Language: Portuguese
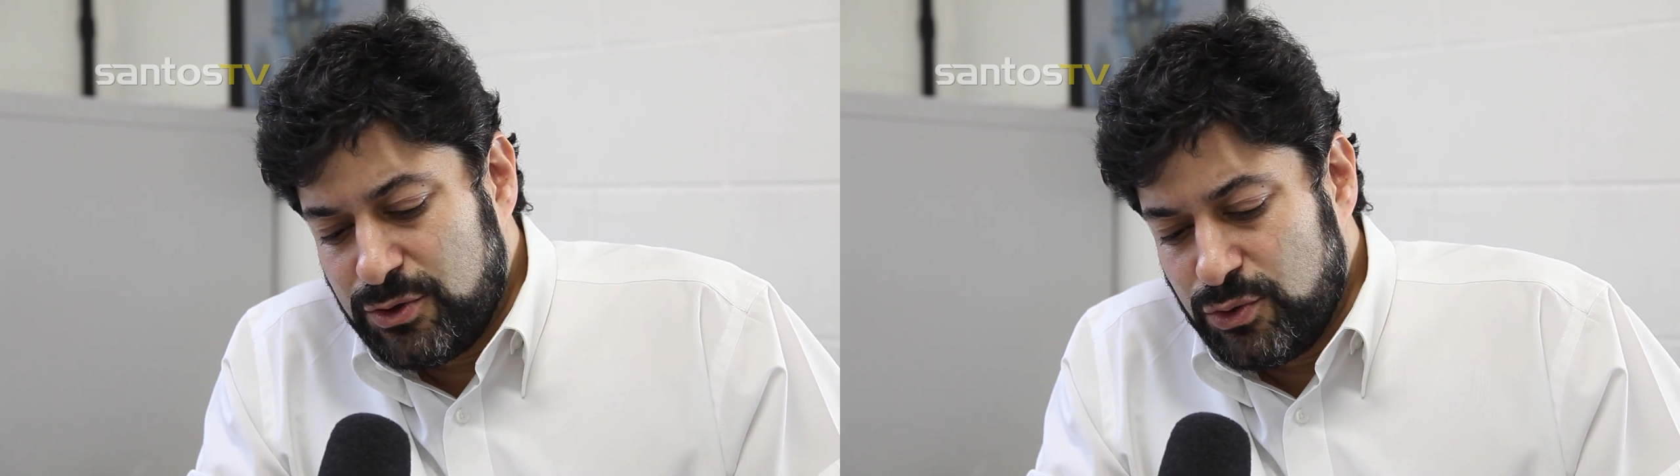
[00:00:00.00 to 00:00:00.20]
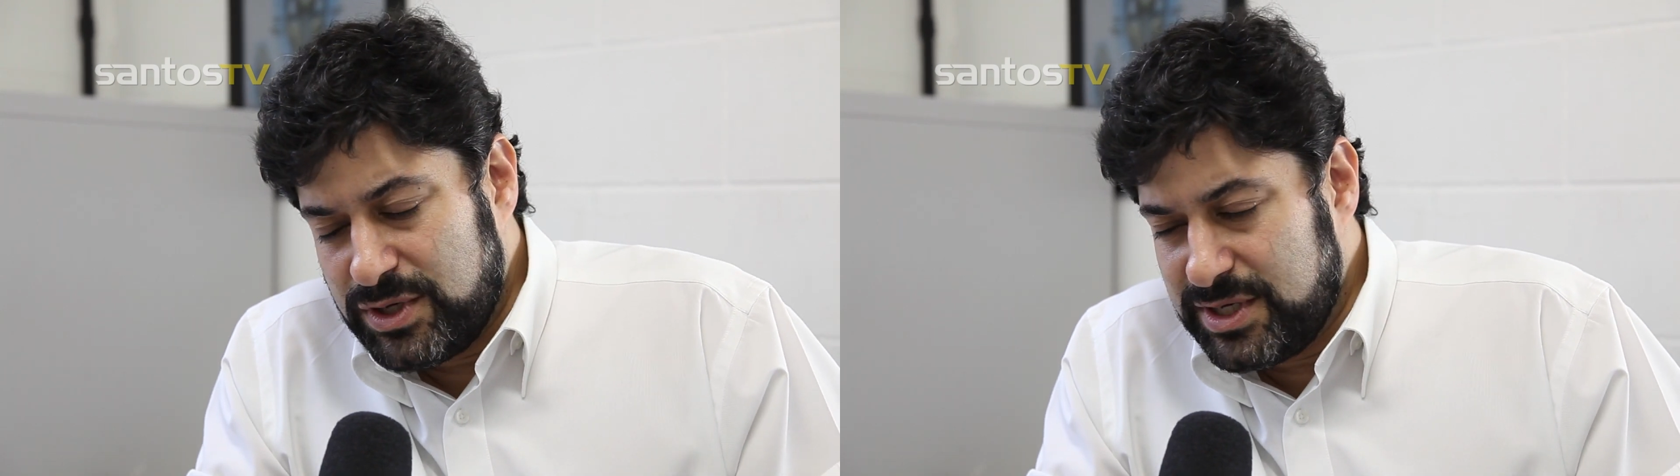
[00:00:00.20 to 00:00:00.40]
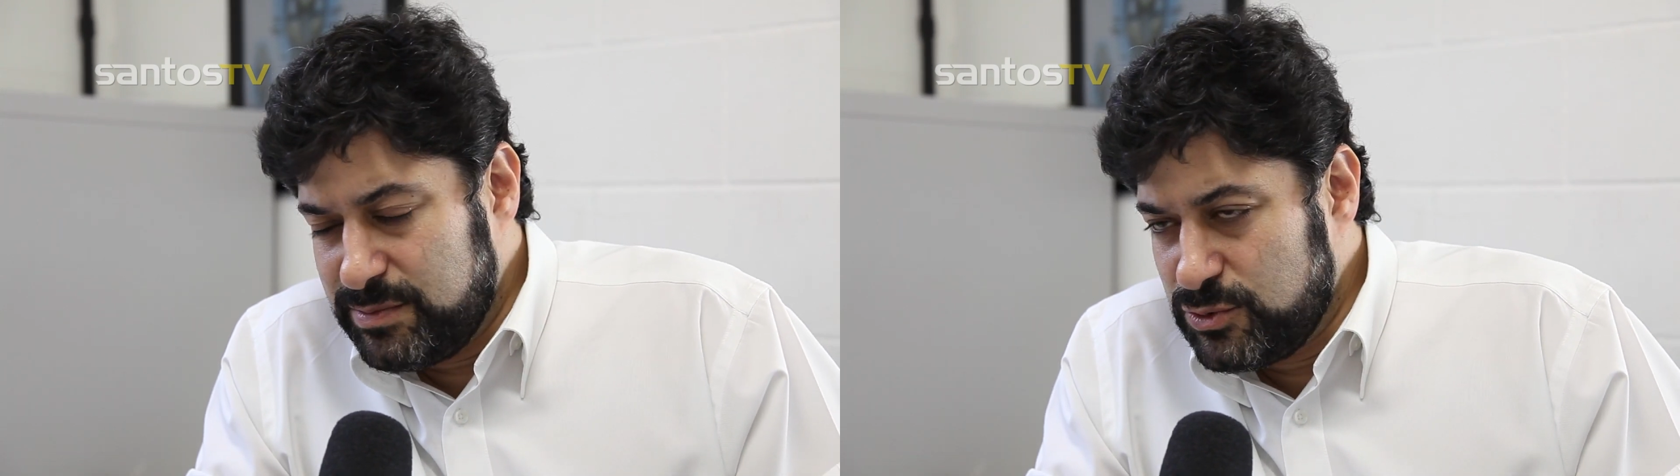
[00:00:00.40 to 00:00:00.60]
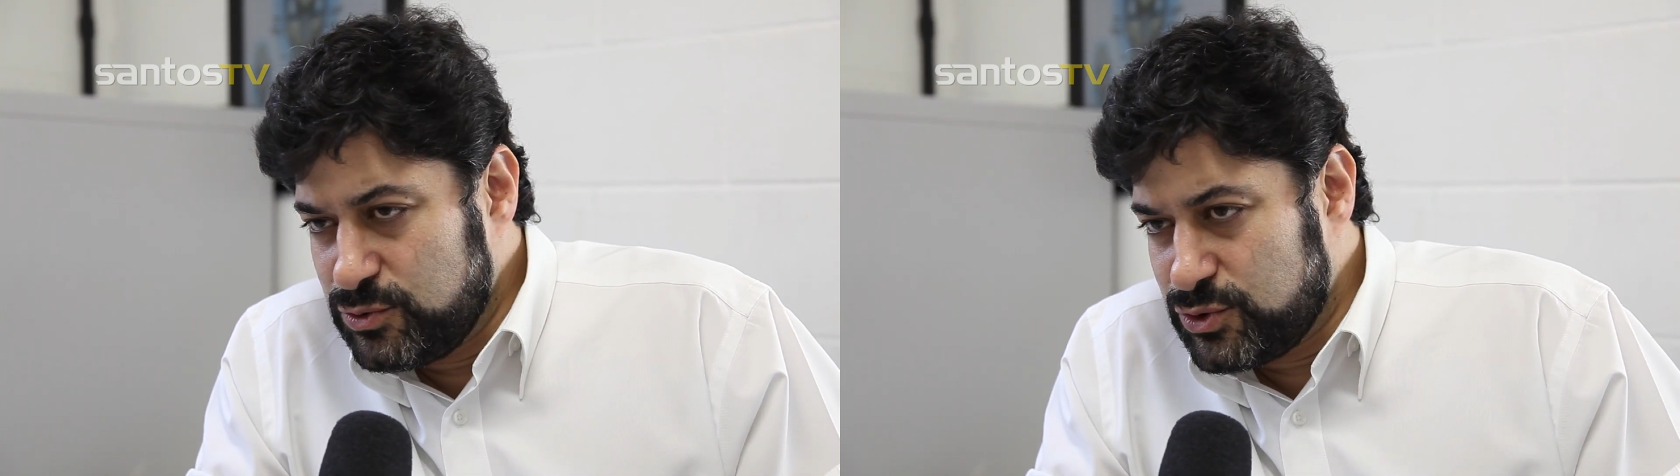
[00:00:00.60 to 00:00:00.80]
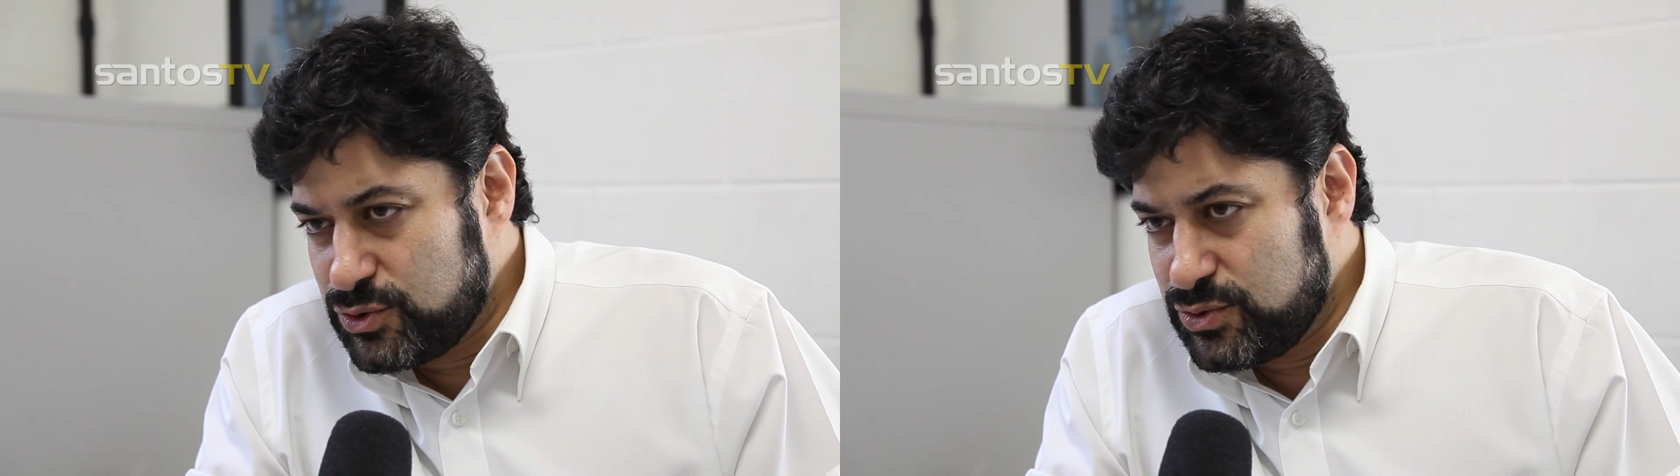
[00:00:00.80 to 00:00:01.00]

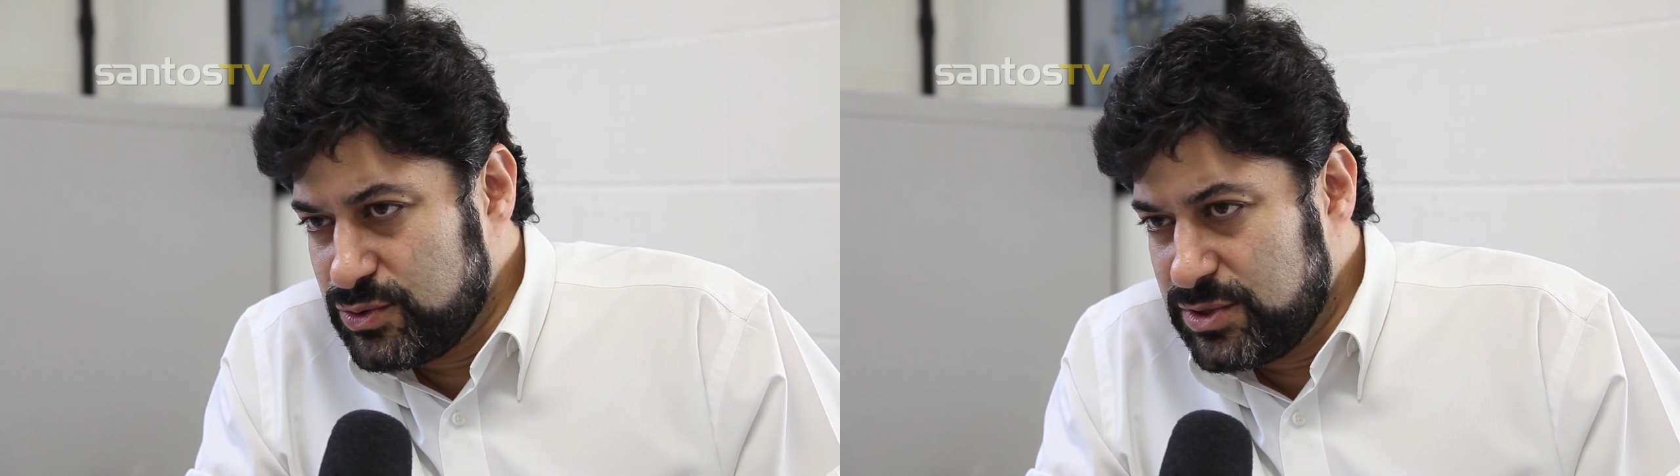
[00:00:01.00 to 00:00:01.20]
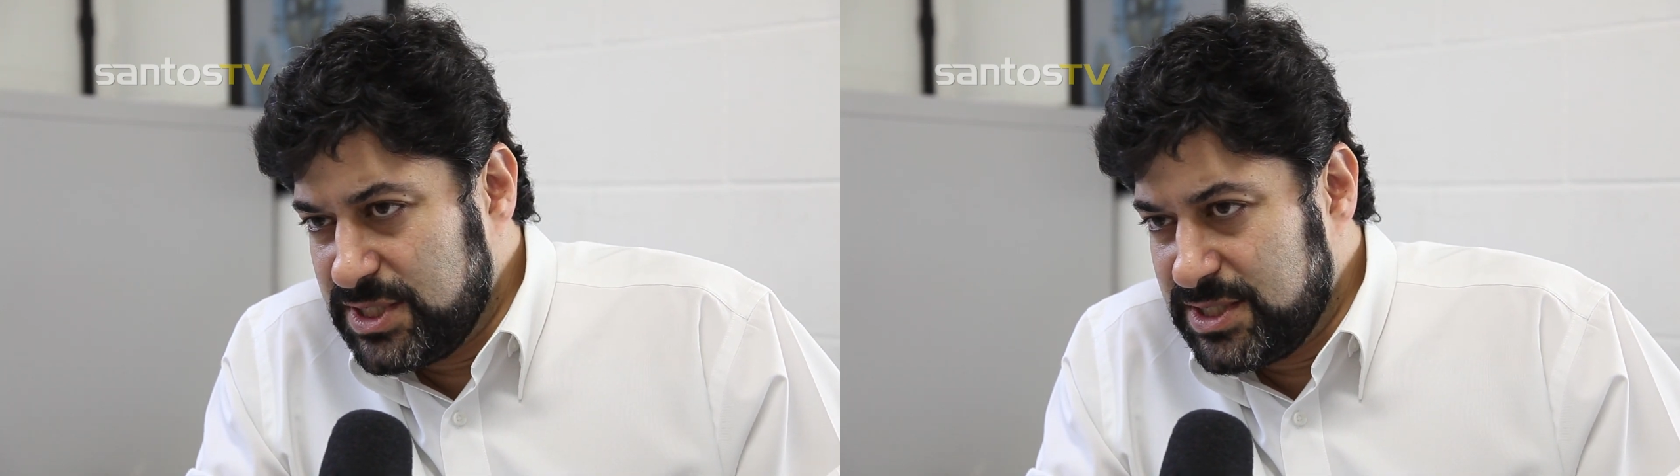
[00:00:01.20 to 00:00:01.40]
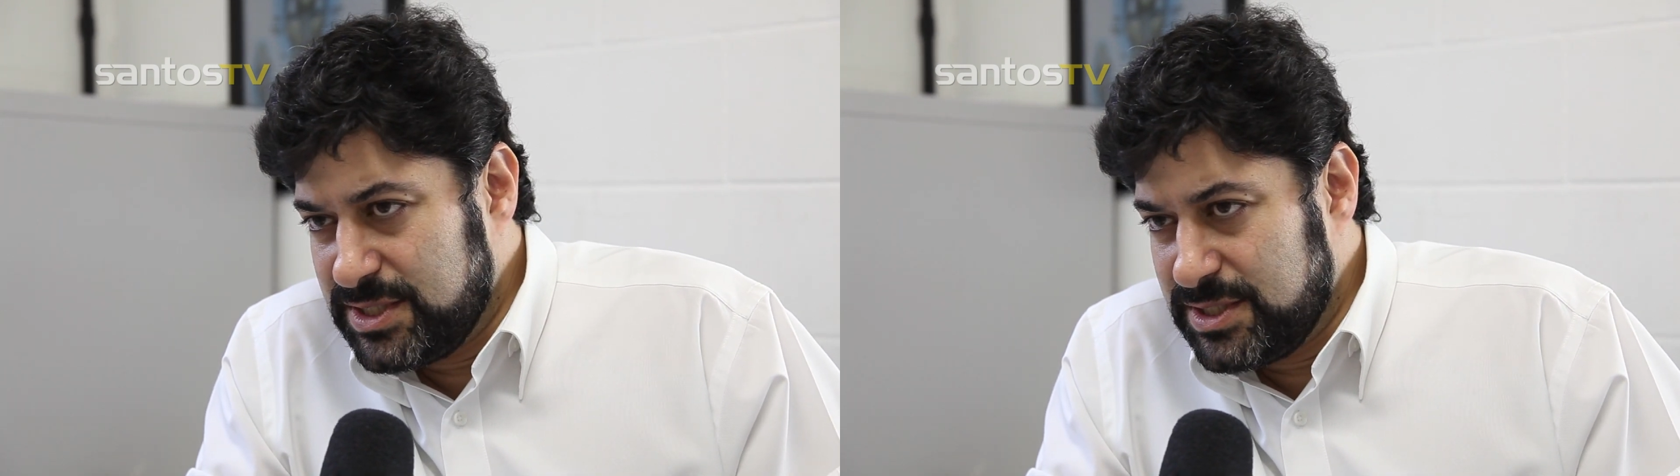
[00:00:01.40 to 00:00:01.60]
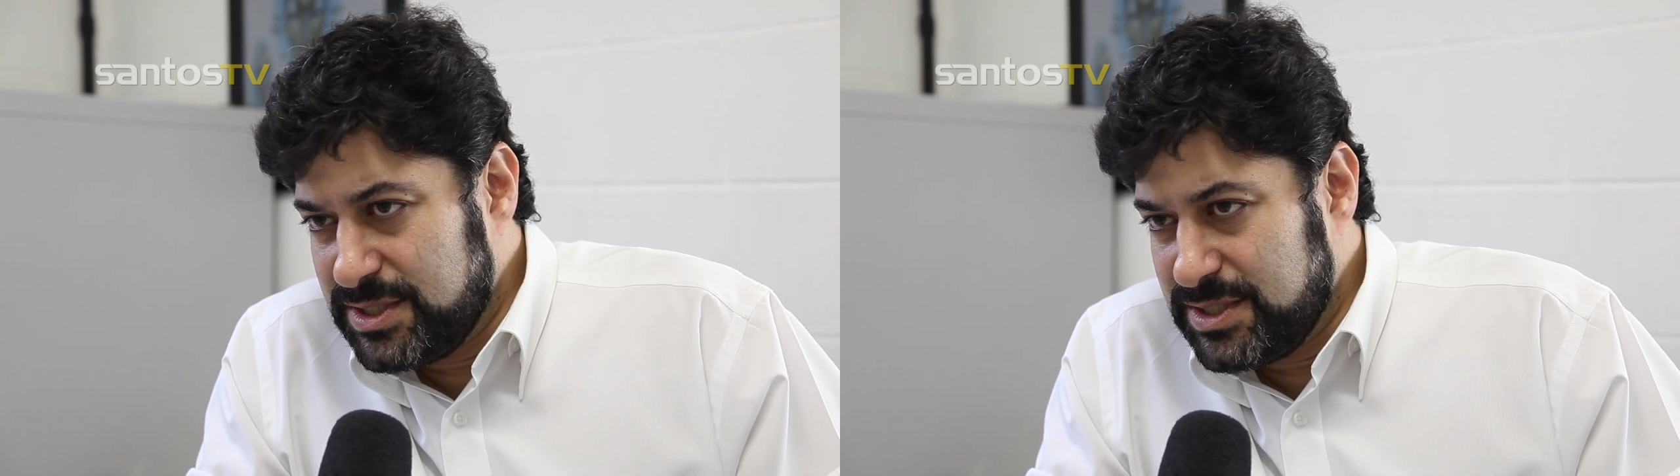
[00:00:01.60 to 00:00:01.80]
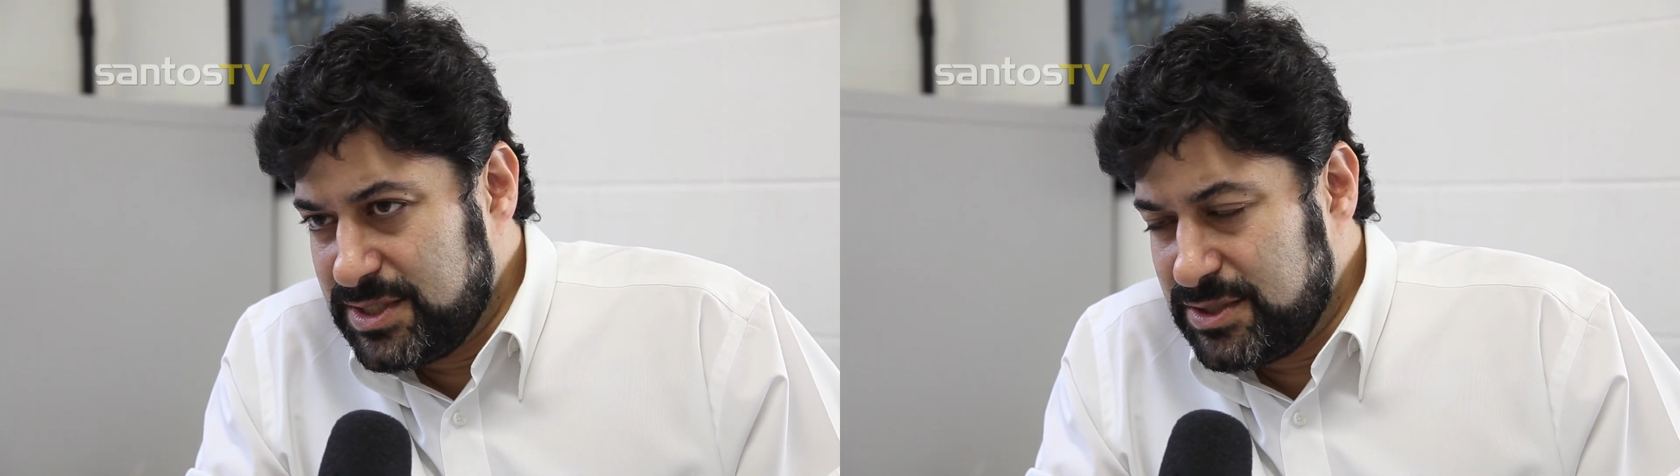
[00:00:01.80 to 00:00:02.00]
colocamos
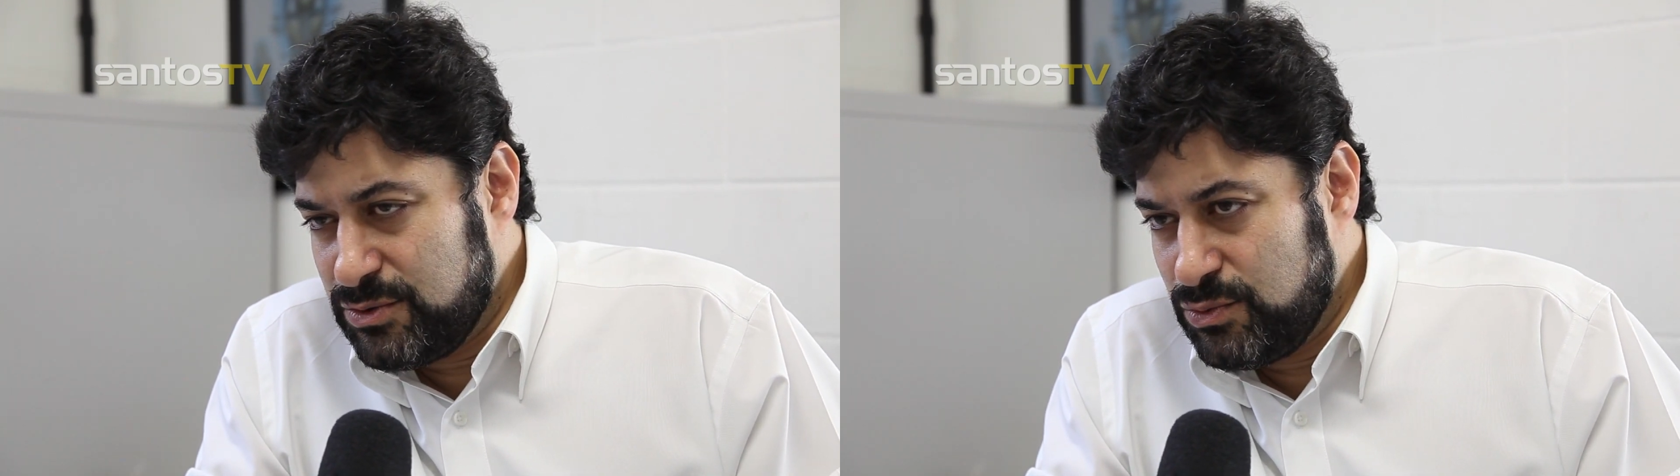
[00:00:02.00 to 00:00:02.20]
uh,